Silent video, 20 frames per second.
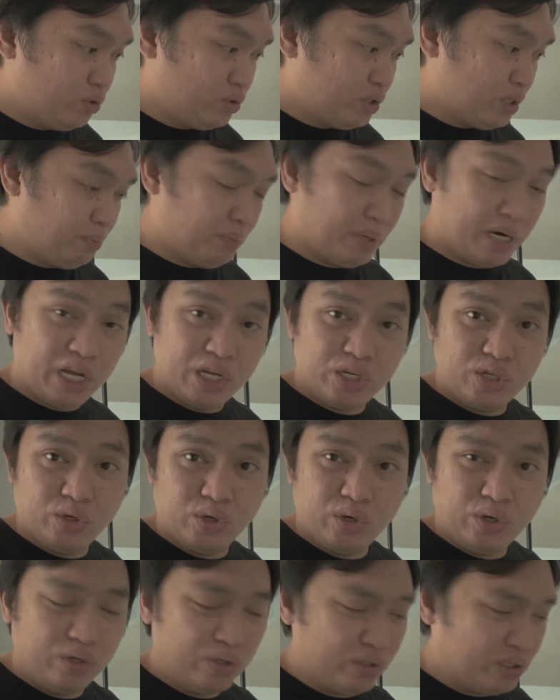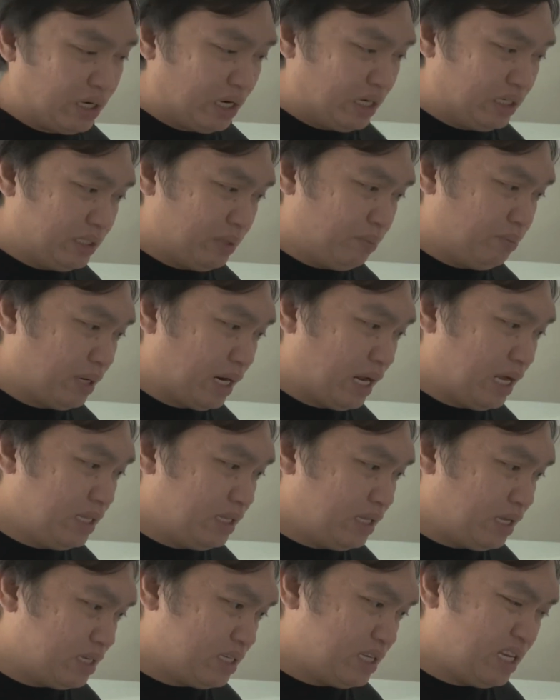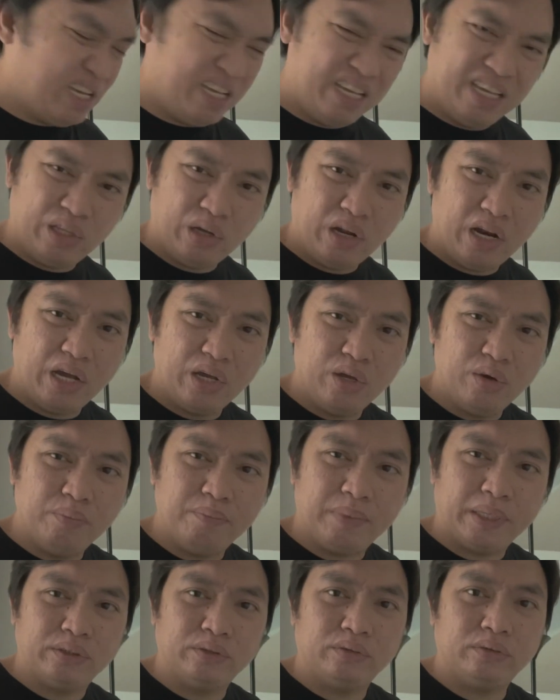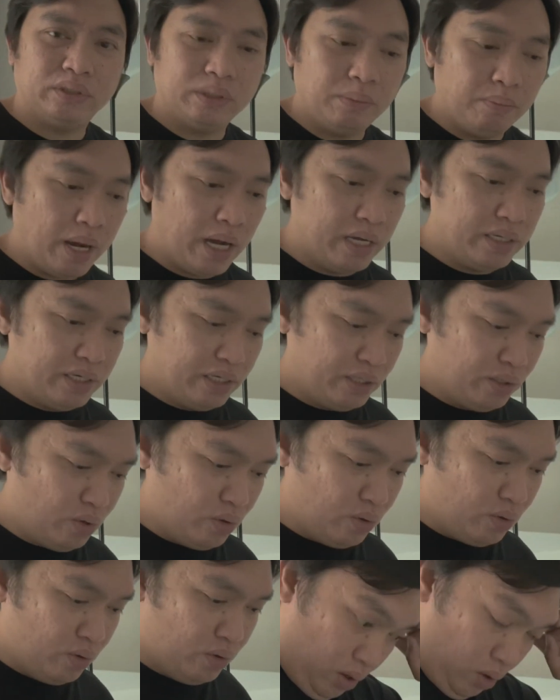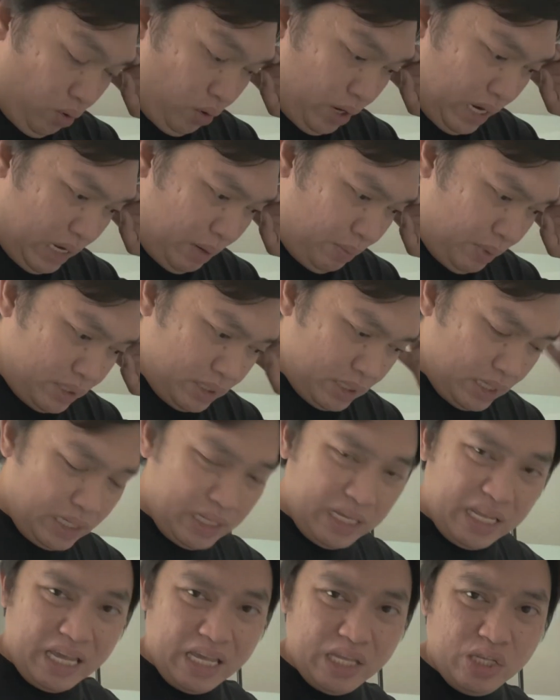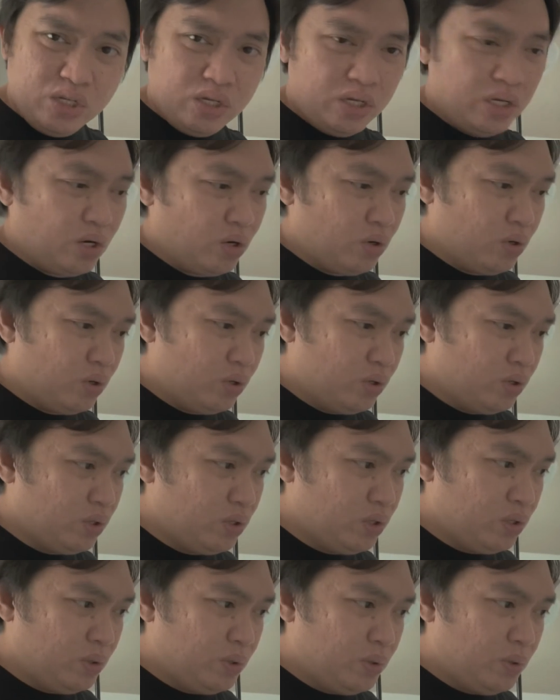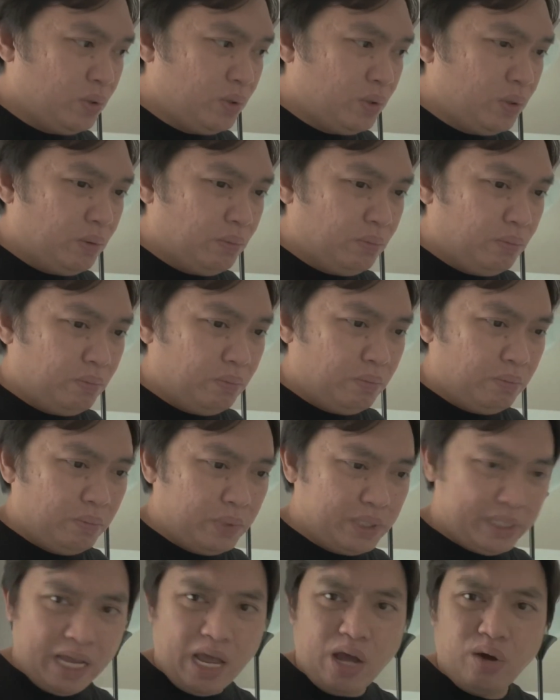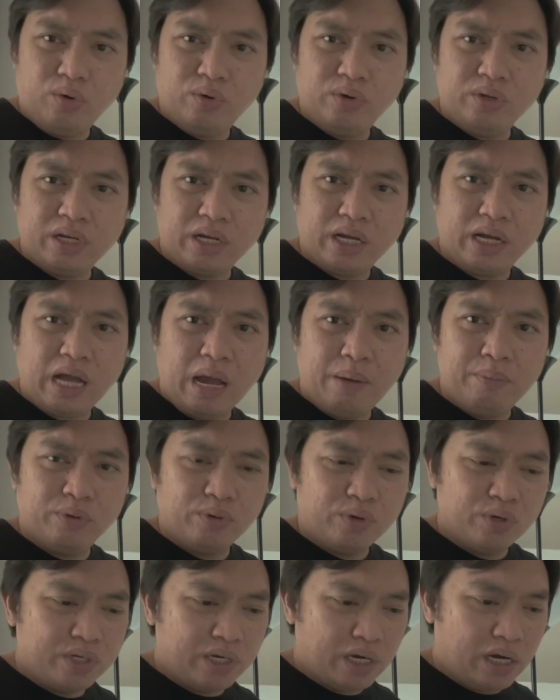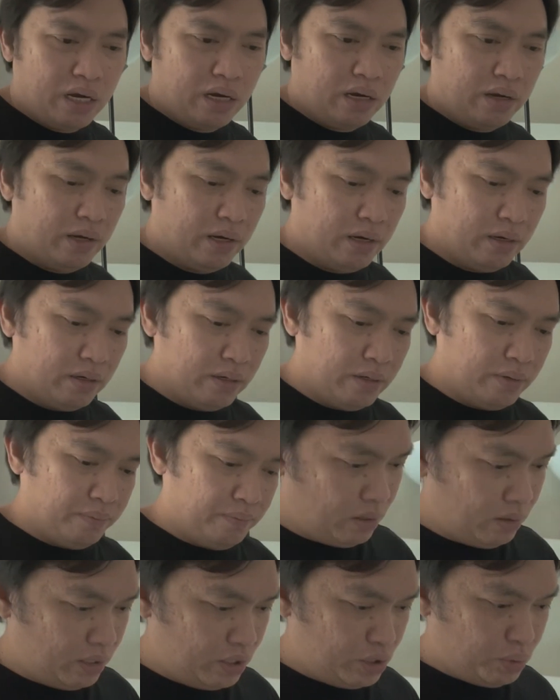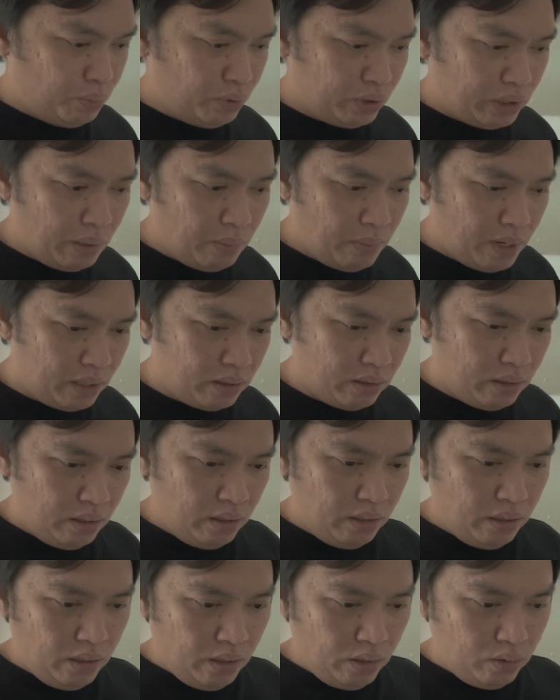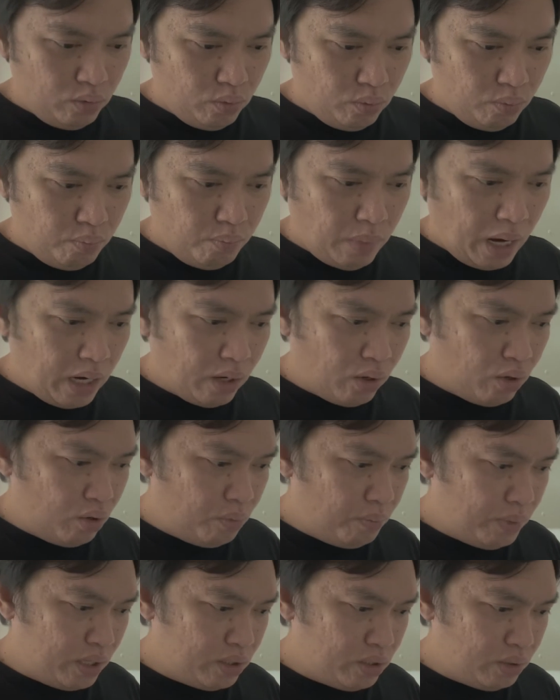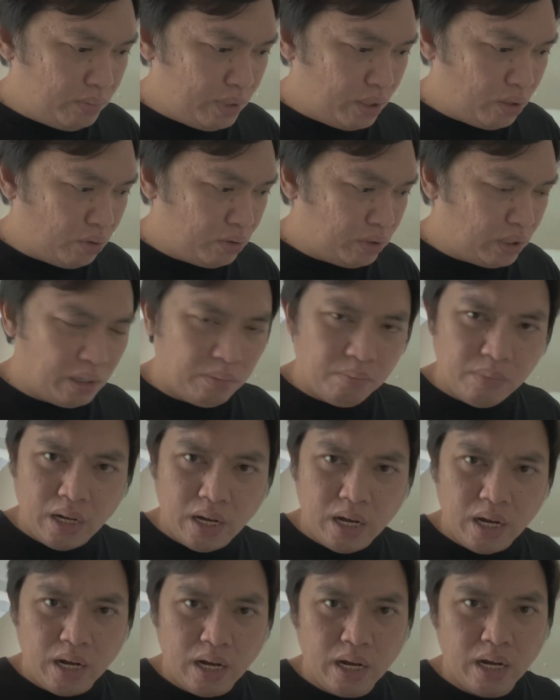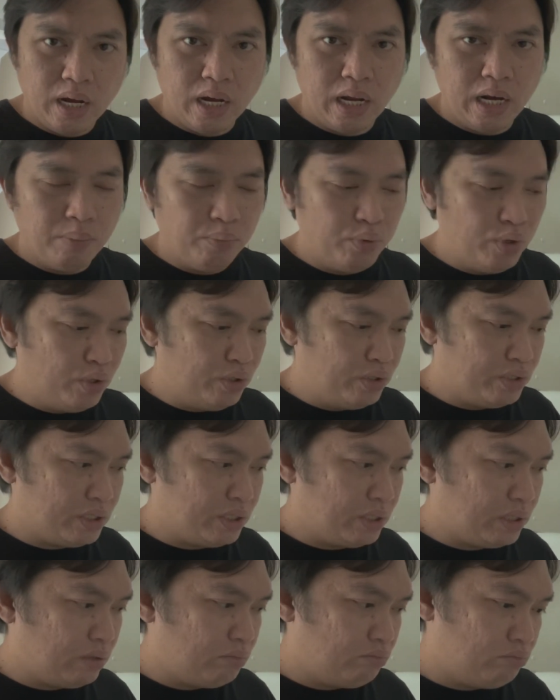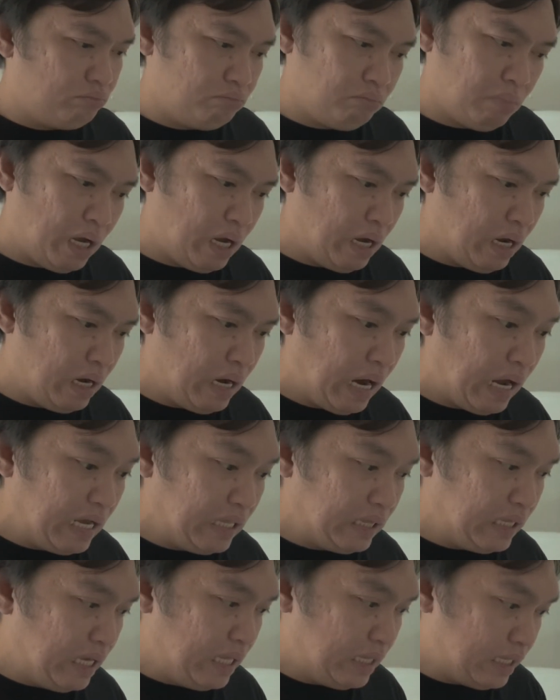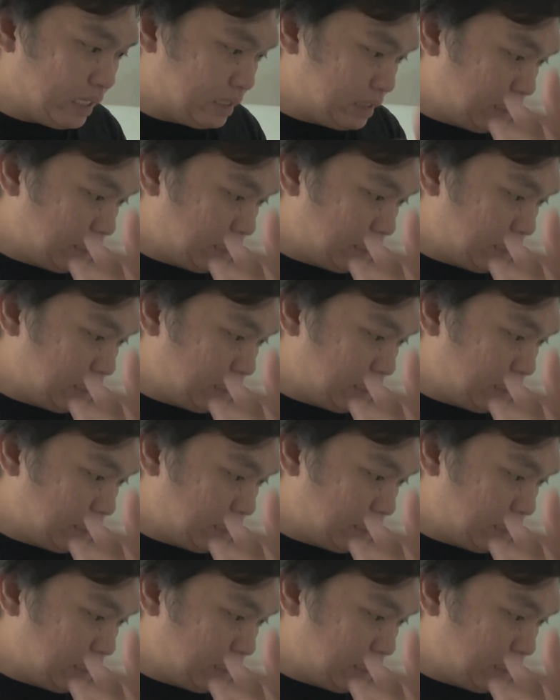sa presyo saka sa brand kasi ito lang yung pasok sa budget ko okay naman dyan nag-enjoy ako masaya ako nagagamit ko siya uh, smooth naman nung bago medyo may konting mga alam mo yun uh, langit-ngit kasi